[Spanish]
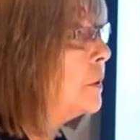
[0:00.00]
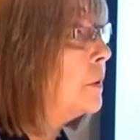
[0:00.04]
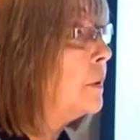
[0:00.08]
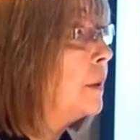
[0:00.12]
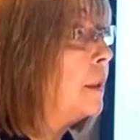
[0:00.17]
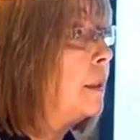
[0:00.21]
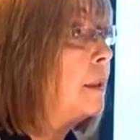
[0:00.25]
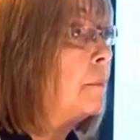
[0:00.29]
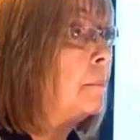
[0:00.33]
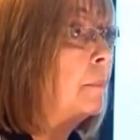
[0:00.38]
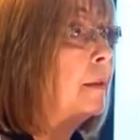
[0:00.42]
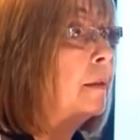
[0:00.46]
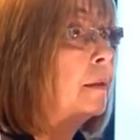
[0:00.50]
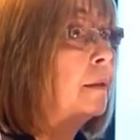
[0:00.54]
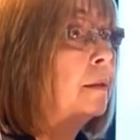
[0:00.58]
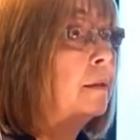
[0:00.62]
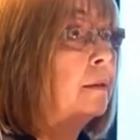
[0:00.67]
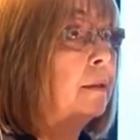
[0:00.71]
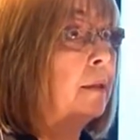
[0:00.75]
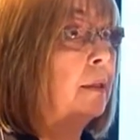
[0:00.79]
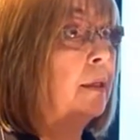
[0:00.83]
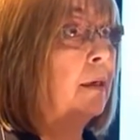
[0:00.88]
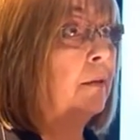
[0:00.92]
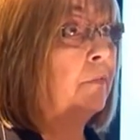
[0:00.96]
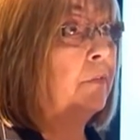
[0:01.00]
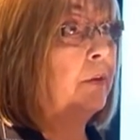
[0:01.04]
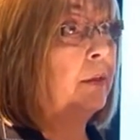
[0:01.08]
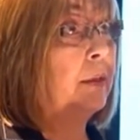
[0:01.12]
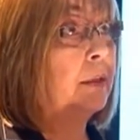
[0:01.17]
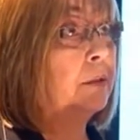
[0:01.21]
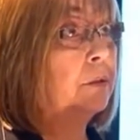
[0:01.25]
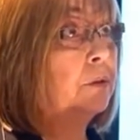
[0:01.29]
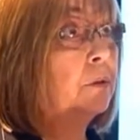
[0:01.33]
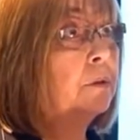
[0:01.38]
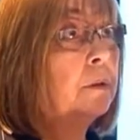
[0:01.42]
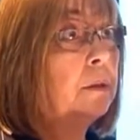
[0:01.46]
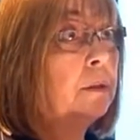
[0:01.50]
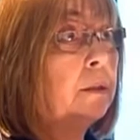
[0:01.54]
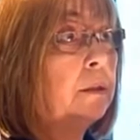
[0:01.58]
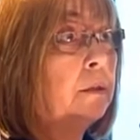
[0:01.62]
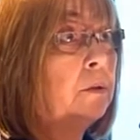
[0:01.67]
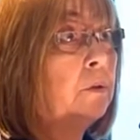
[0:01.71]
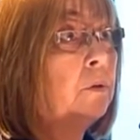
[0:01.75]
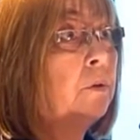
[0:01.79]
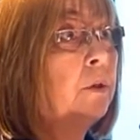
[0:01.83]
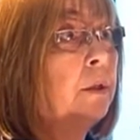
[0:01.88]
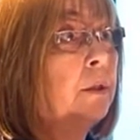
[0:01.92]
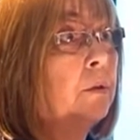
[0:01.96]
que dependen de la fijación del
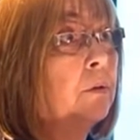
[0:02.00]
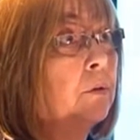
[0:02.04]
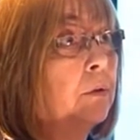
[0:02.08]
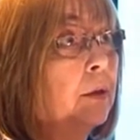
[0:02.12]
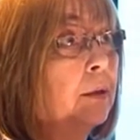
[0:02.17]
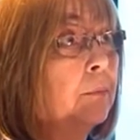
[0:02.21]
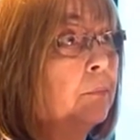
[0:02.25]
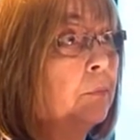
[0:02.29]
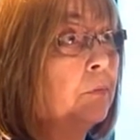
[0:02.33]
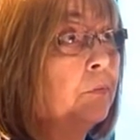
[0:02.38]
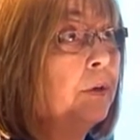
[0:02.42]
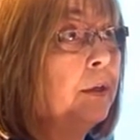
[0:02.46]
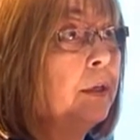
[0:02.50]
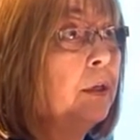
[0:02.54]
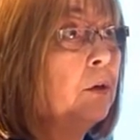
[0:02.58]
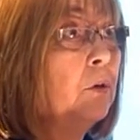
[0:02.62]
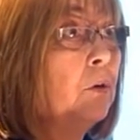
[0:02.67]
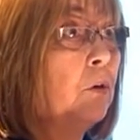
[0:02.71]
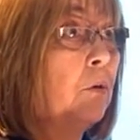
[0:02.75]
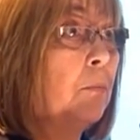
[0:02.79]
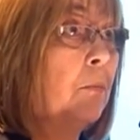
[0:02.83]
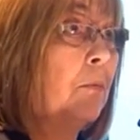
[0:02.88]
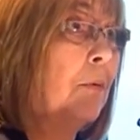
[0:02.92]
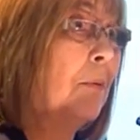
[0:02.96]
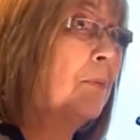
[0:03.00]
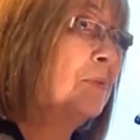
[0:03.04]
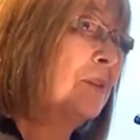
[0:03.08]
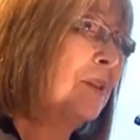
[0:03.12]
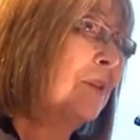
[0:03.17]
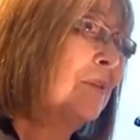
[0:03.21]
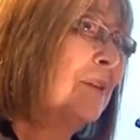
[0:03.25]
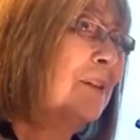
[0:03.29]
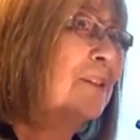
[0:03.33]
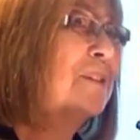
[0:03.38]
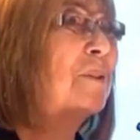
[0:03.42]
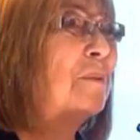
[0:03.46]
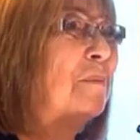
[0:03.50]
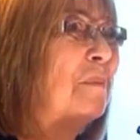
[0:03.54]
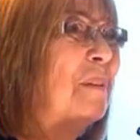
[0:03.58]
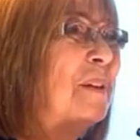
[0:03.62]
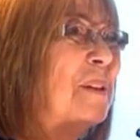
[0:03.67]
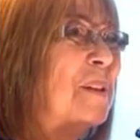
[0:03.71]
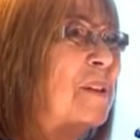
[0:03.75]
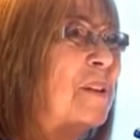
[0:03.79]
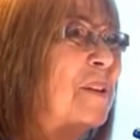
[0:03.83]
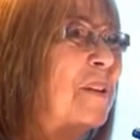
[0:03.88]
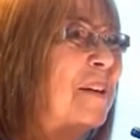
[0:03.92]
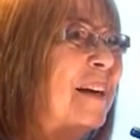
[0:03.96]
nitrógeno atmosférico, como vamos a ver
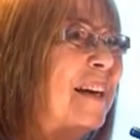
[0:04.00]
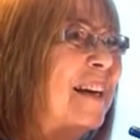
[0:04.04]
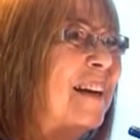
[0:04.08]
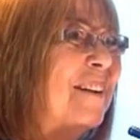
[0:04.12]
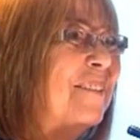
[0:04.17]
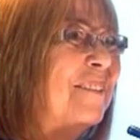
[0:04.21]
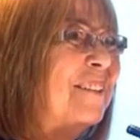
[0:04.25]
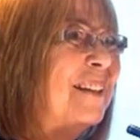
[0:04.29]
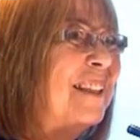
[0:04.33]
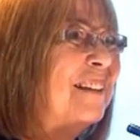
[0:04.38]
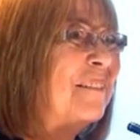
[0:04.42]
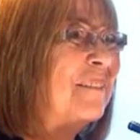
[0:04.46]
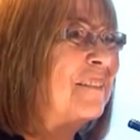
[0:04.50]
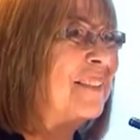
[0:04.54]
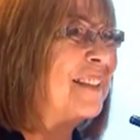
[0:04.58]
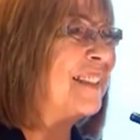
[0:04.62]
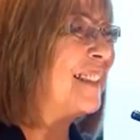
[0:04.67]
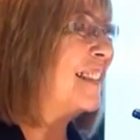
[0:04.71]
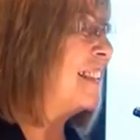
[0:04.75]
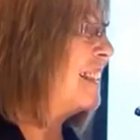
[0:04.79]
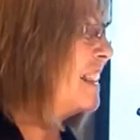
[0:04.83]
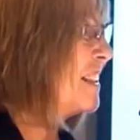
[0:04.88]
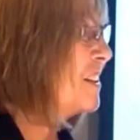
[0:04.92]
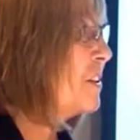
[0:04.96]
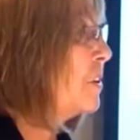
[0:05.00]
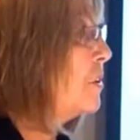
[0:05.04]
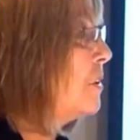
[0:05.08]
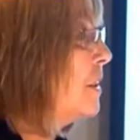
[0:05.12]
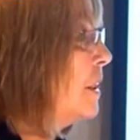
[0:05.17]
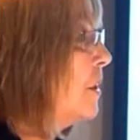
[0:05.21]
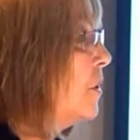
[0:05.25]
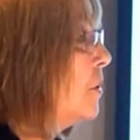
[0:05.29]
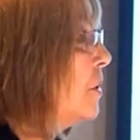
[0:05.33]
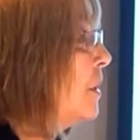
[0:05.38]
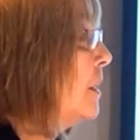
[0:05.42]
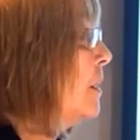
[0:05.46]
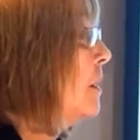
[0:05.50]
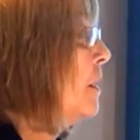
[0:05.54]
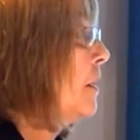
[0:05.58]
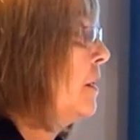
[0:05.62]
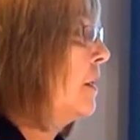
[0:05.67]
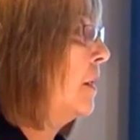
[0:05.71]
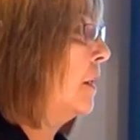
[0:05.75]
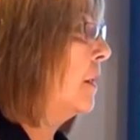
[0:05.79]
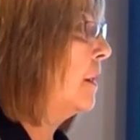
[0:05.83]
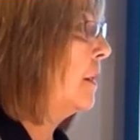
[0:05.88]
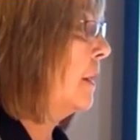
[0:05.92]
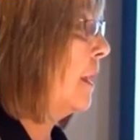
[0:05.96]
sospecho en la última presentación de hoy,
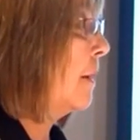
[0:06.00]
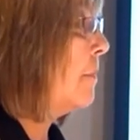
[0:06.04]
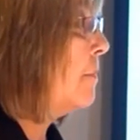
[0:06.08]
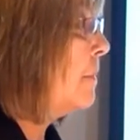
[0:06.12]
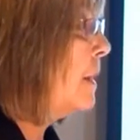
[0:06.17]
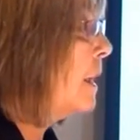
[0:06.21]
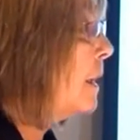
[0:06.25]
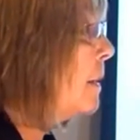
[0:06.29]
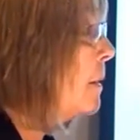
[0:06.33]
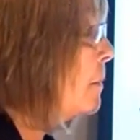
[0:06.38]
también